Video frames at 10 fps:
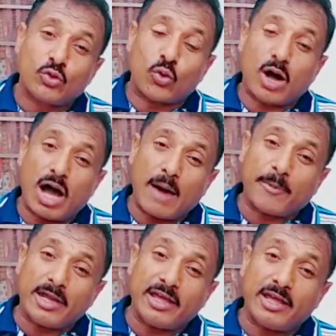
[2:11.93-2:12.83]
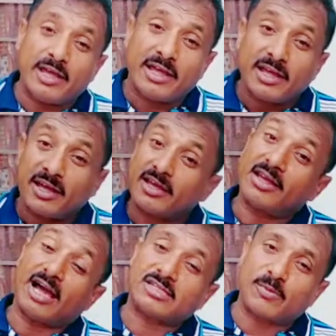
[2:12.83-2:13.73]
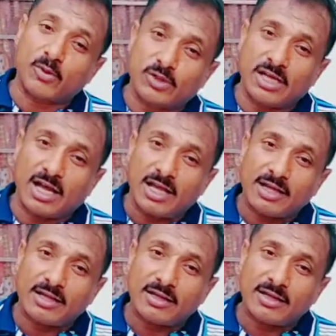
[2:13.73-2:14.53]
तो आपने क्या सबूत दिया